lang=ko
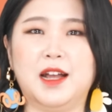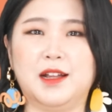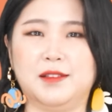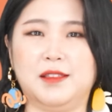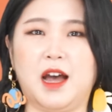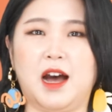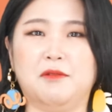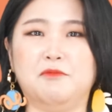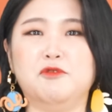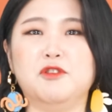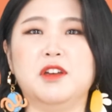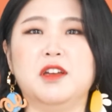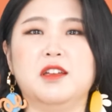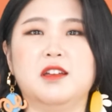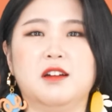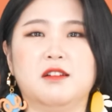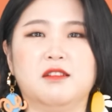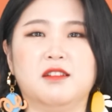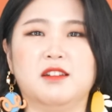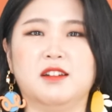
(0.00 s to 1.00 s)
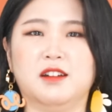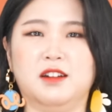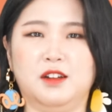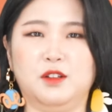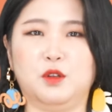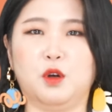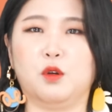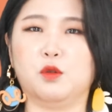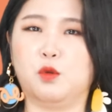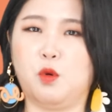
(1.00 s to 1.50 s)
나무의
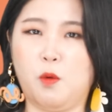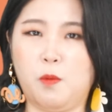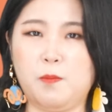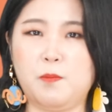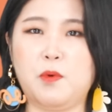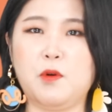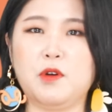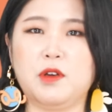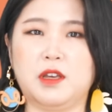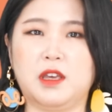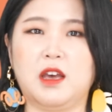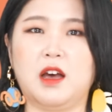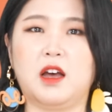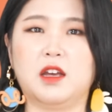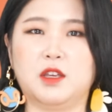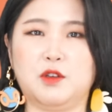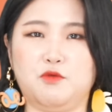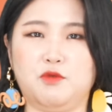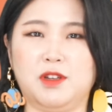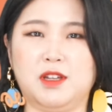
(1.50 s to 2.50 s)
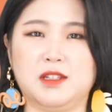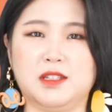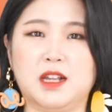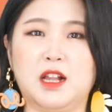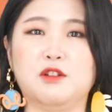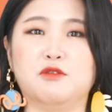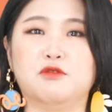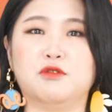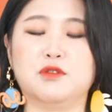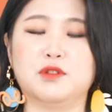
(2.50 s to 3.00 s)
향기를 더 돋보이게 하기 위해
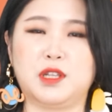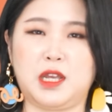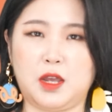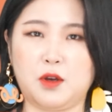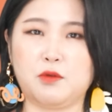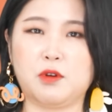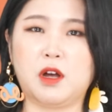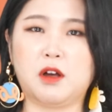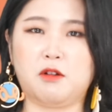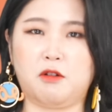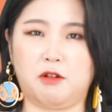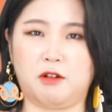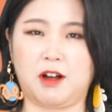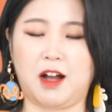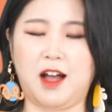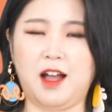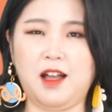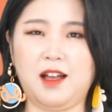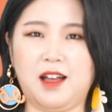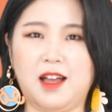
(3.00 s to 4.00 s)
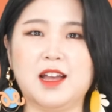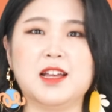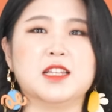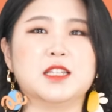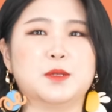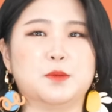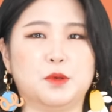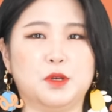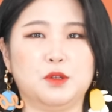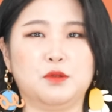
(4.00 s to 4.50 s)
살구를 사용한 걸까
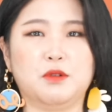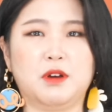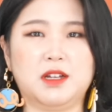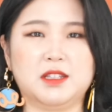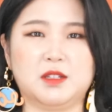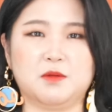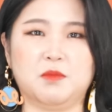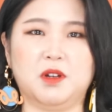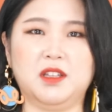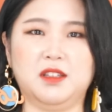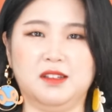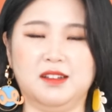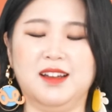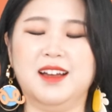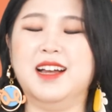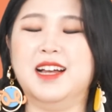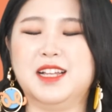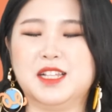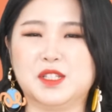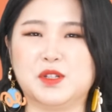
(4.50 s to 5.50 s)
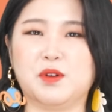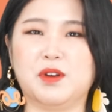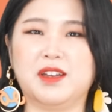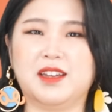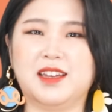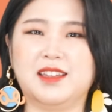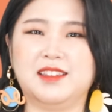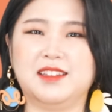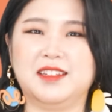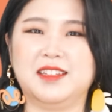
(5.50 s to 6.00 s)
싶기도 하지만
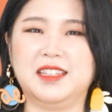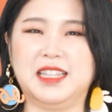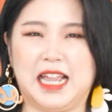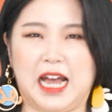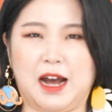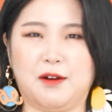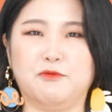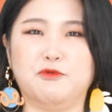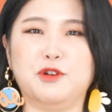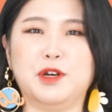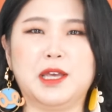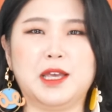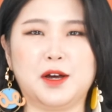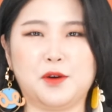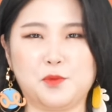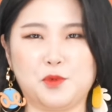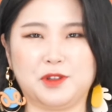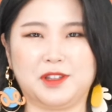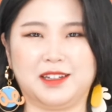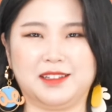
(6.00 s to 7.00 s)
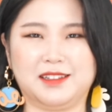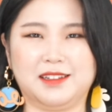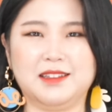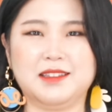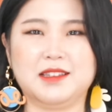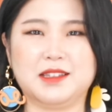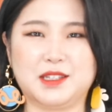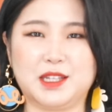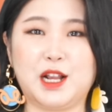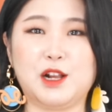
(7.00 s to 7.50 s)
저에게는 나무의 향보다는
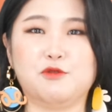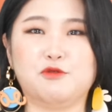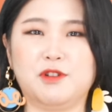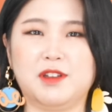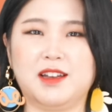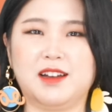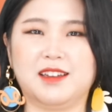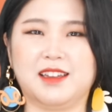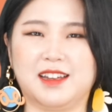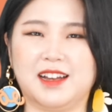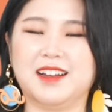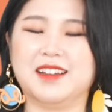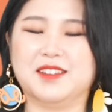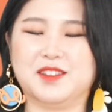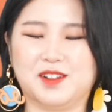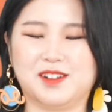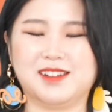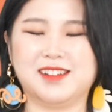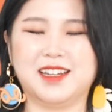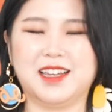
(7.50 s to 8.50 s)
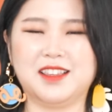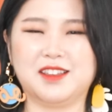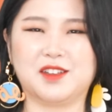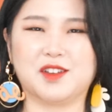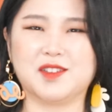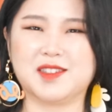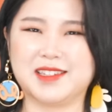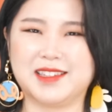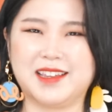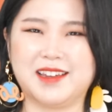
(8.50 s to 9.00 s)
살구의 향기가 더 크게
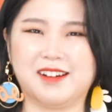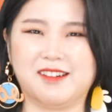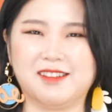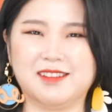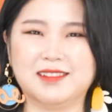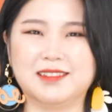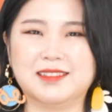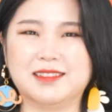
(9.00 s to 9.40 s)
느껴지네요.